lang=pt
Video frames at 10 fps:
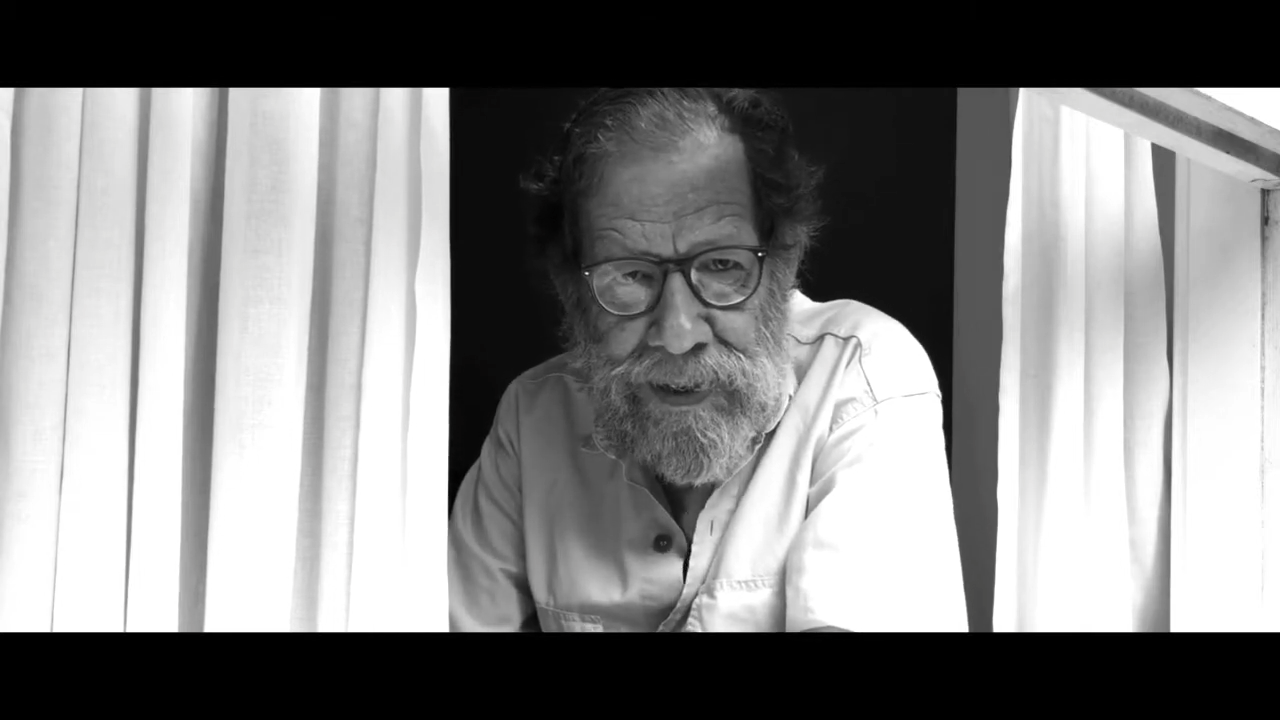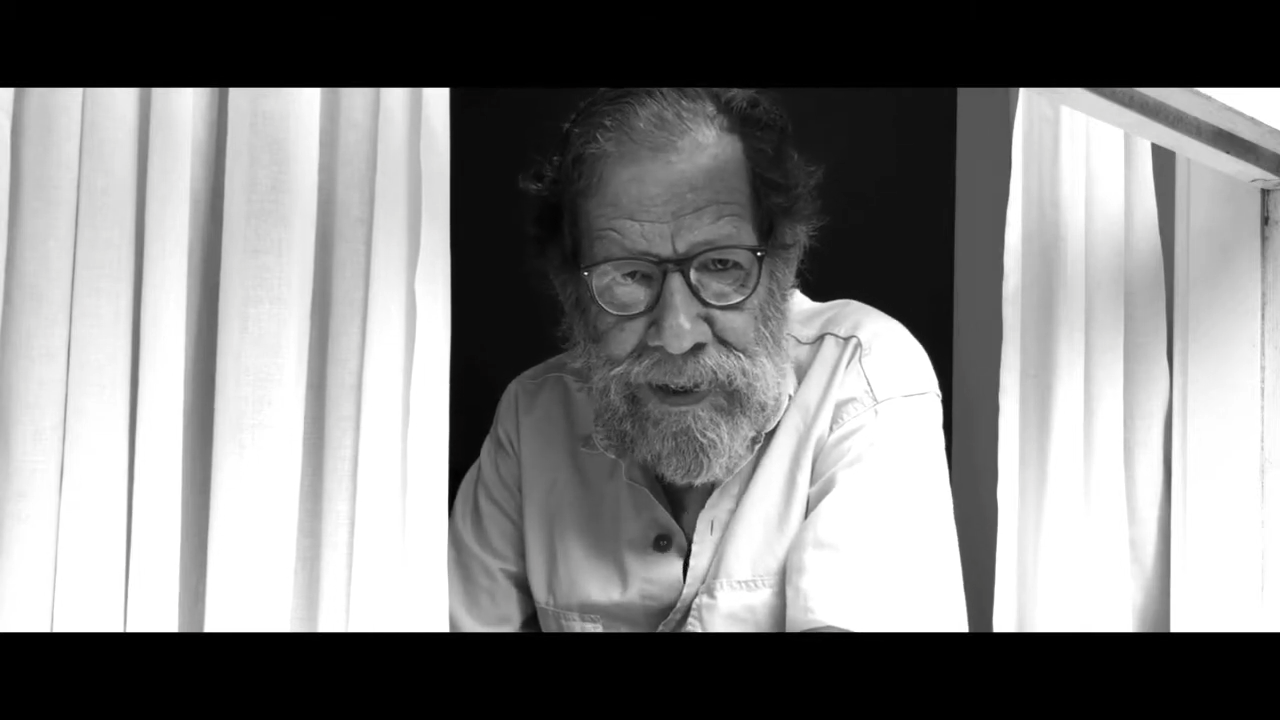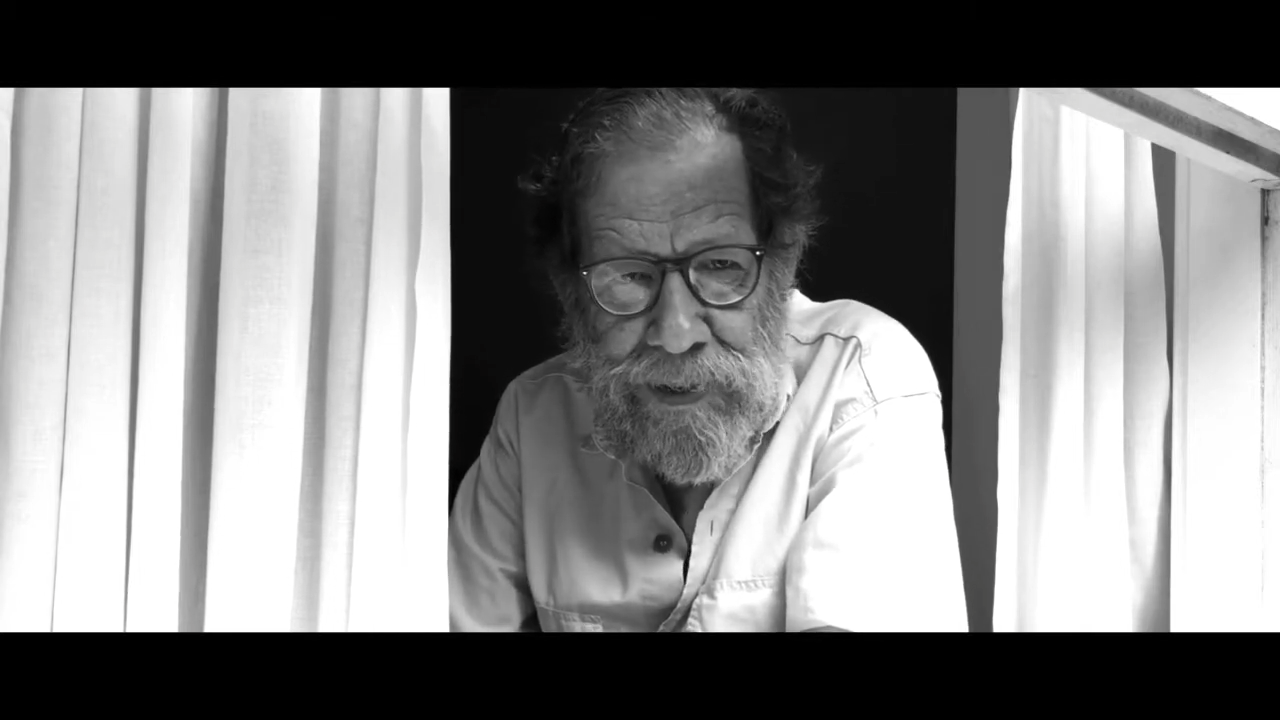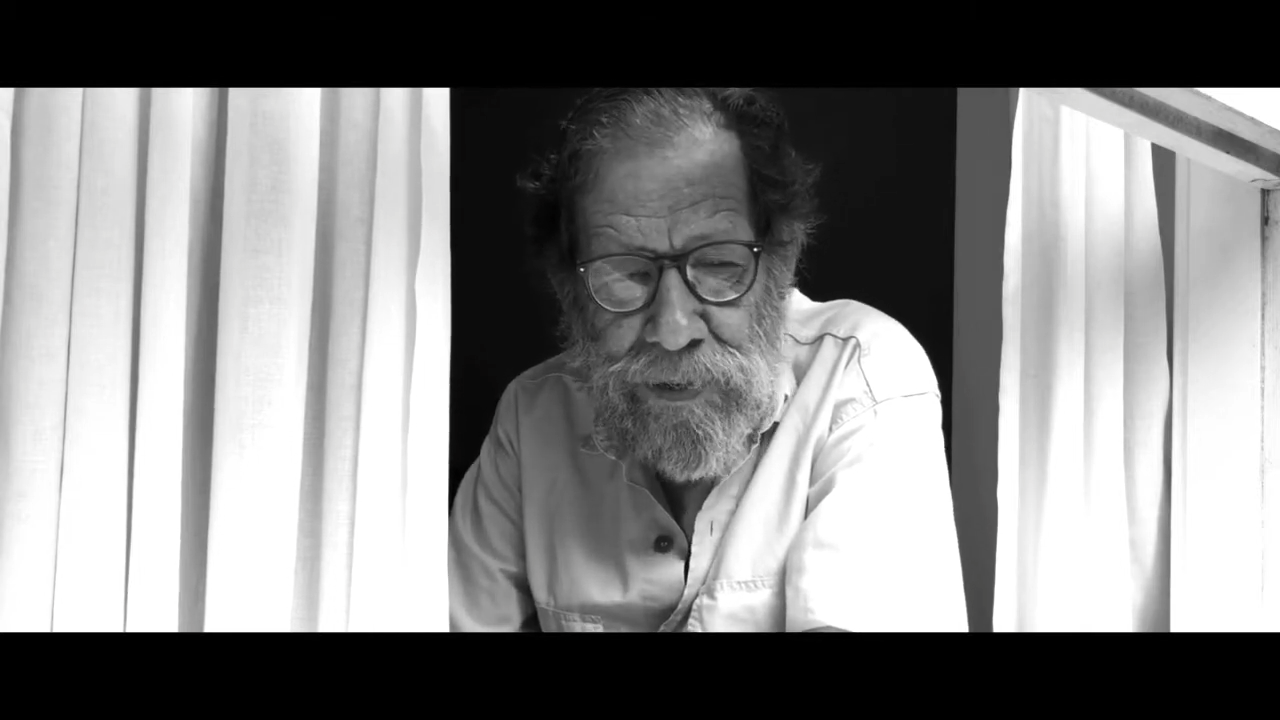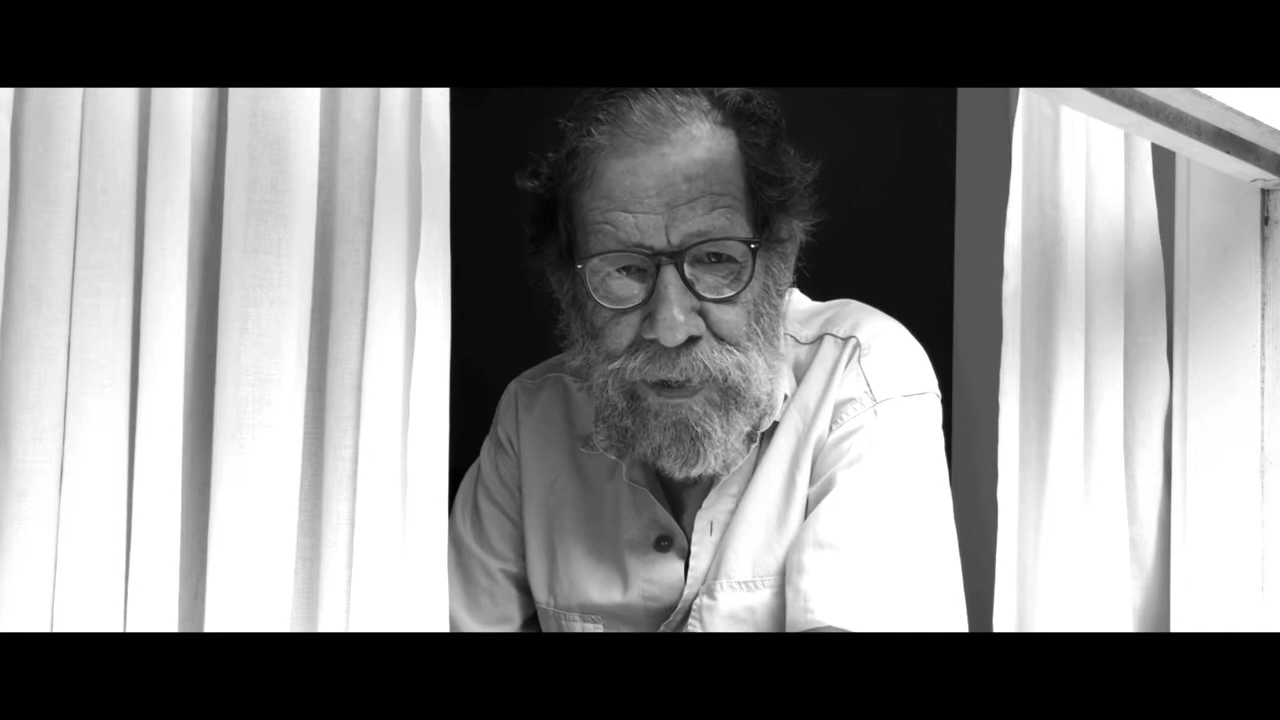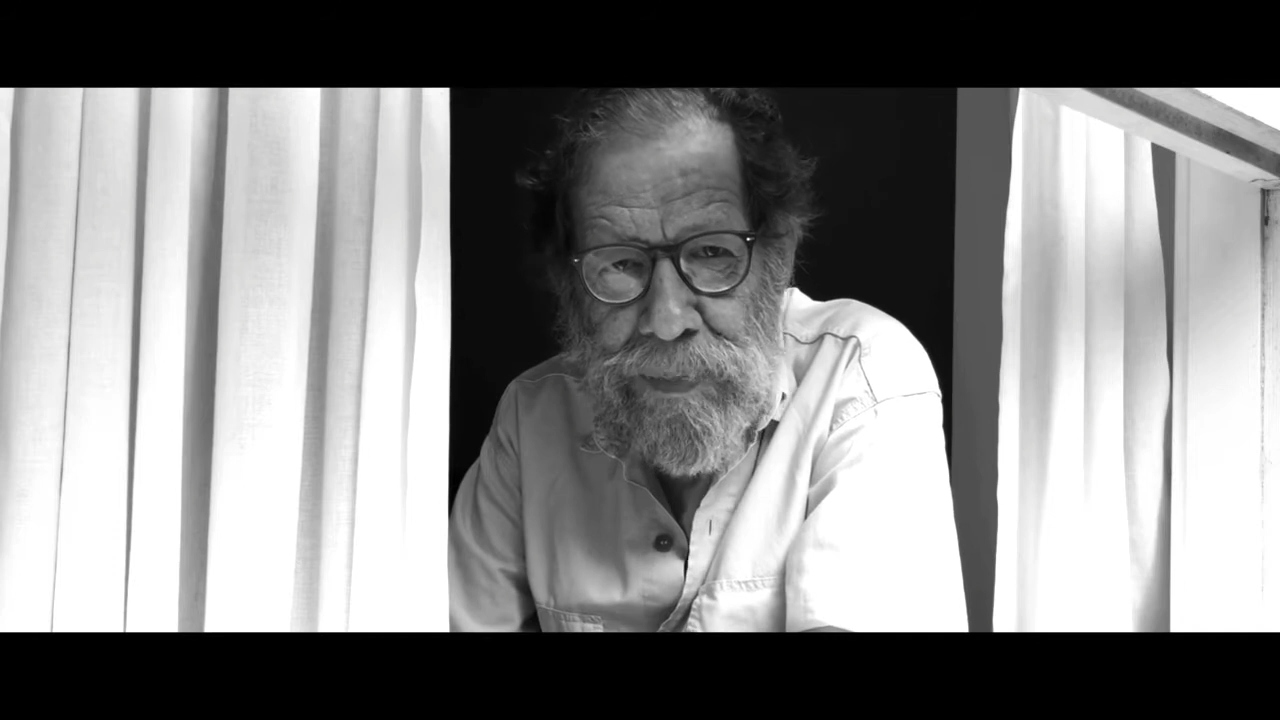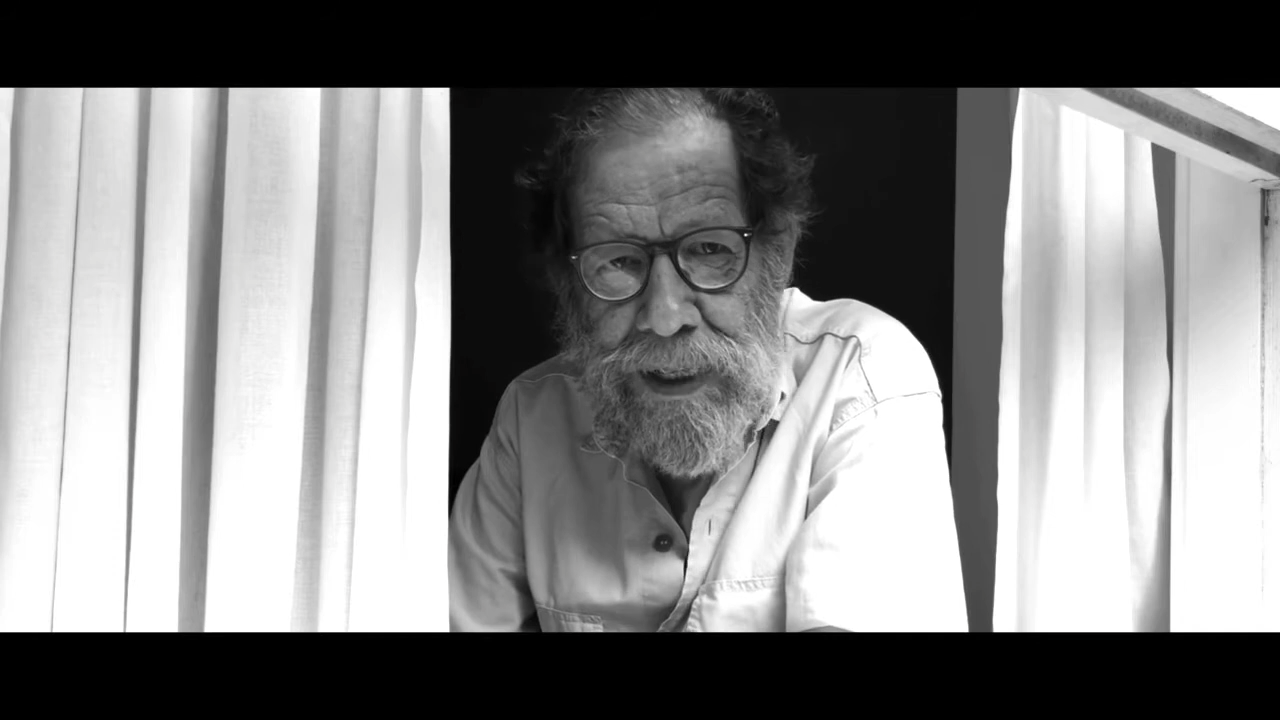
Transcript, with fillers: Eu estou me